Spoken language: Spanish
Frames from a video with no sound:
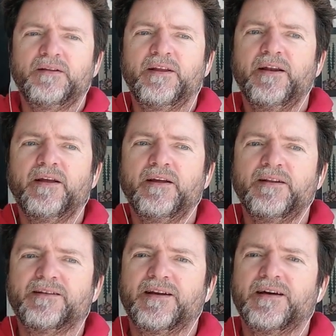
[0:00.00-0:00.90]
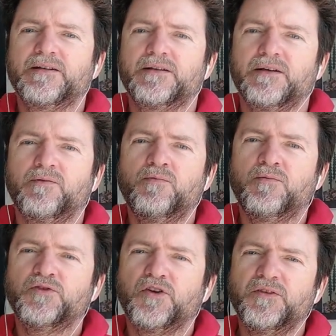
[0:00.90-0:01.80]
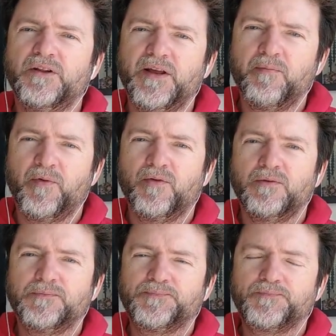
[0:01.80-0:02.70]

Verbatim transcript: tiene detrás un montón de tiempo,